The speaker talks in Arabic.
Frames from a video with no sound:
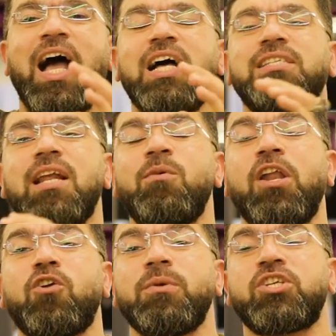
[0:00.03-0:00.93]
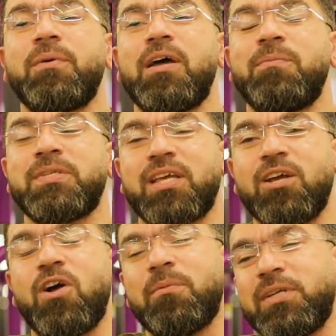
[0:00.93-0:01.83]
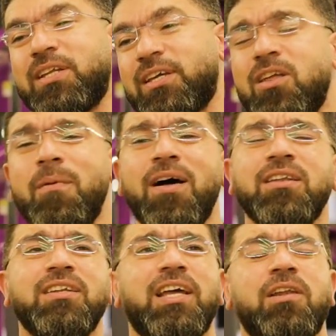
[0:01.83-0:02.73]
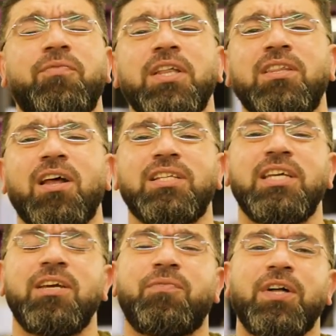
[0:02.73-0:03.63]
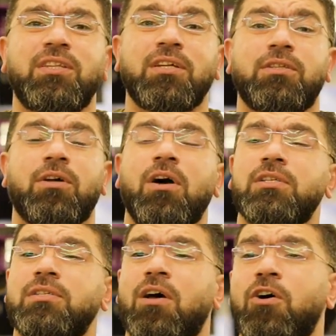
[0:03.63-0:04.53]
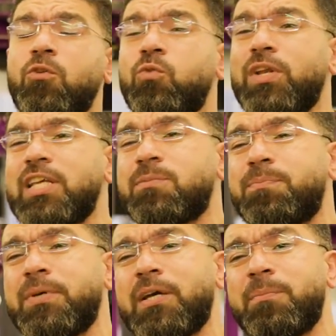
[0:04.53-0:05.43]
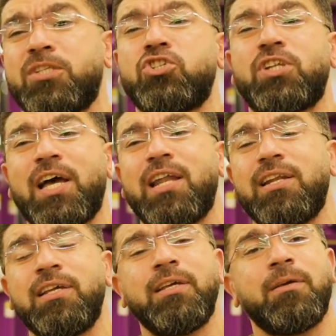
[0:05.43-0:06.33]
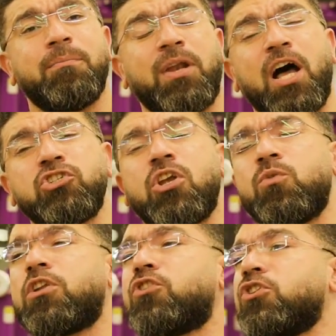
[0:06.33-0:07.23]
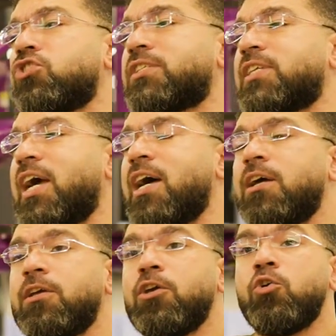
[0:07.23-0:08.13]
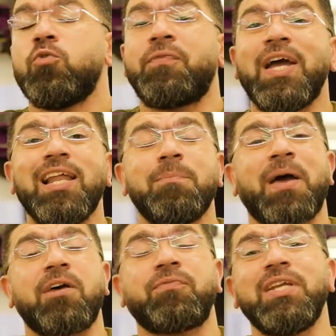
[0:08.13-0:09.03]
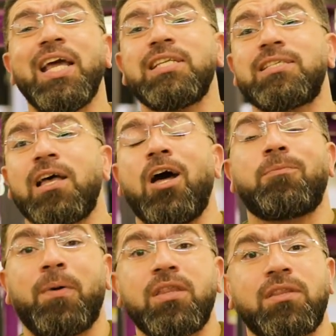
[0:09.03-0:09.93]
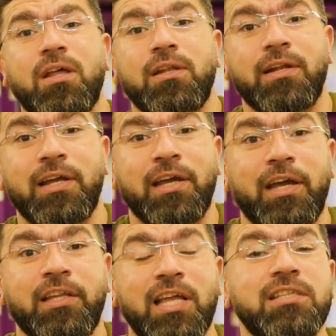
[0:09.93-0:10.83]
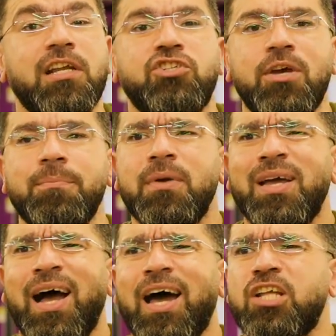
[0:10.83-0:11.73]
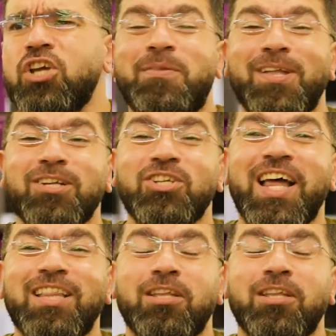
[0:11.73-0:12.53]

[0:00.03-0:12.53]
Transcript: السلام عليكم يا شباب ازيكم عاملين ايه طبعا الفتره دي فتره دراسه وناس بتشتغل بال10 وال12 ساعه وفعلا بقى في ناس هتبطل آه، آه، تنزل جيم علشان ما تقدرش انها